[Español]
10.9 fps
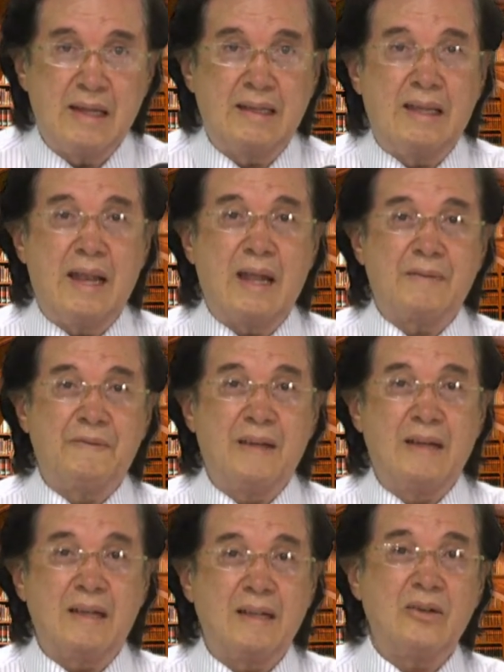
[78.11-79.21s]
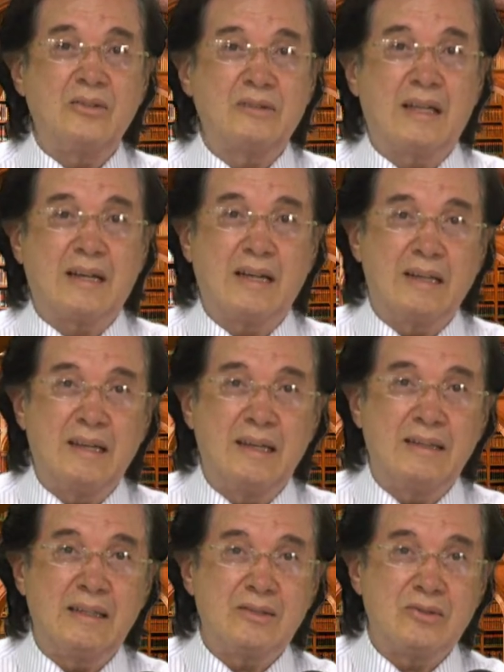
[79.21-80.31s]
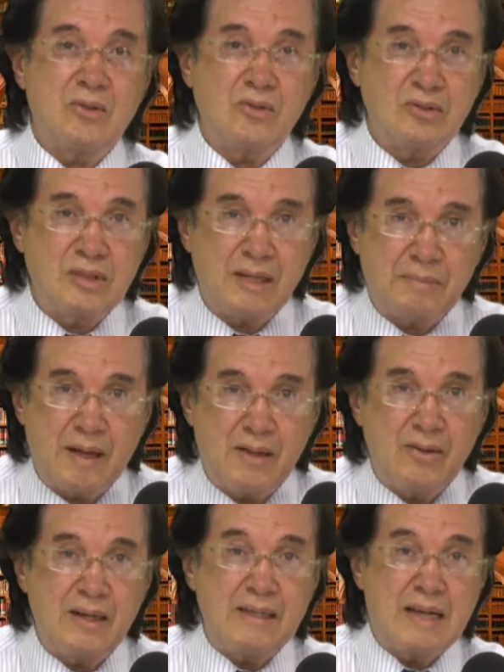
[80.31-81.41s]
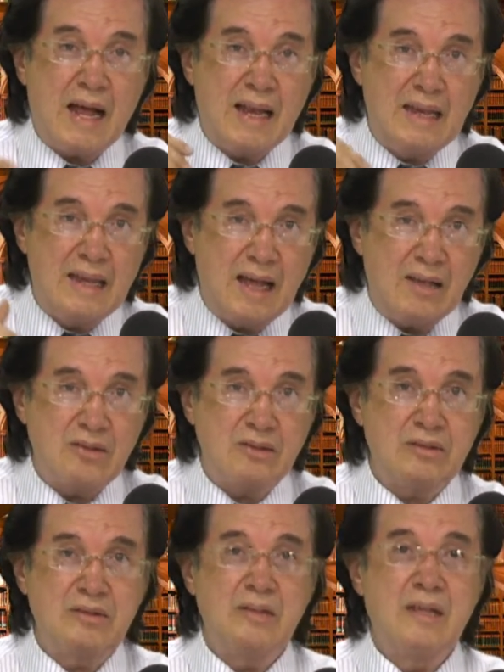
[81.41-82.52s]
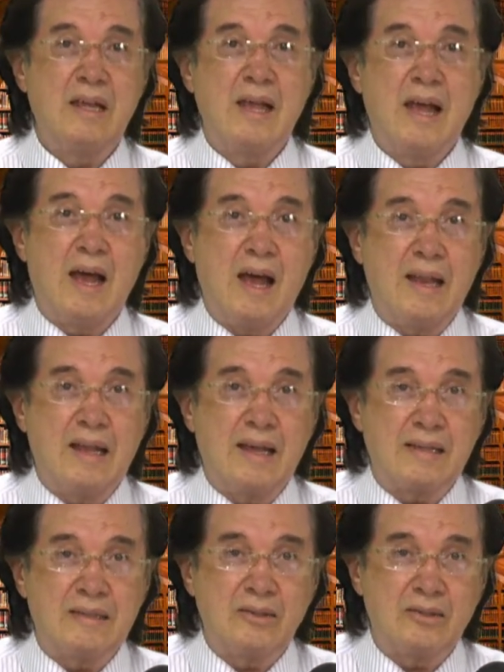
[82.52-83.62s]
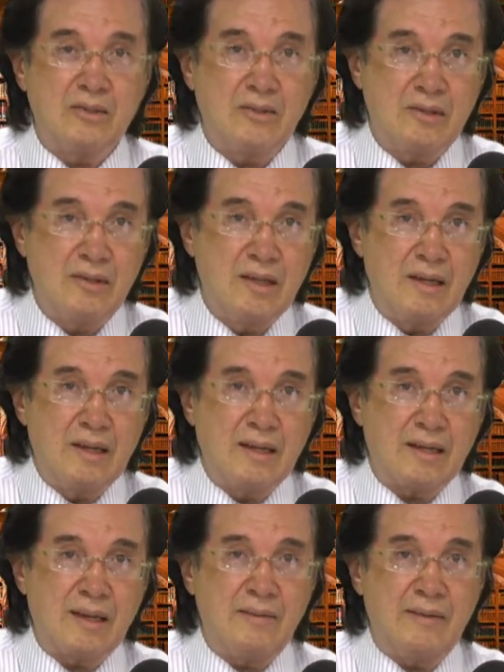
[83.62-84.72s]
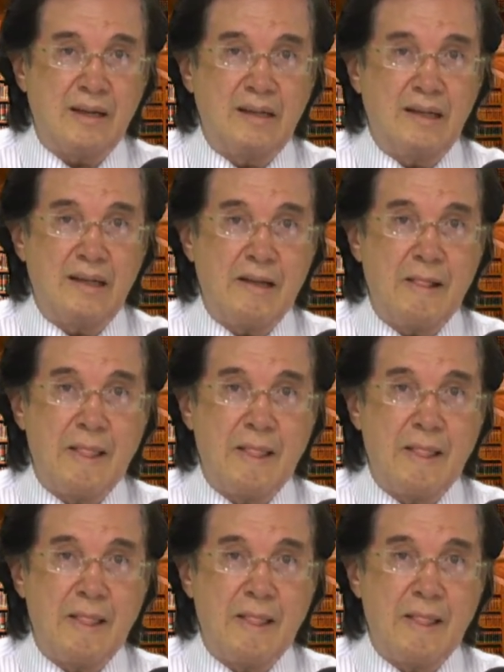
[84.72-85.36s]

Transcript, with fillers: de las fincas de los terratenientes conservadores aliados al ejército rebelde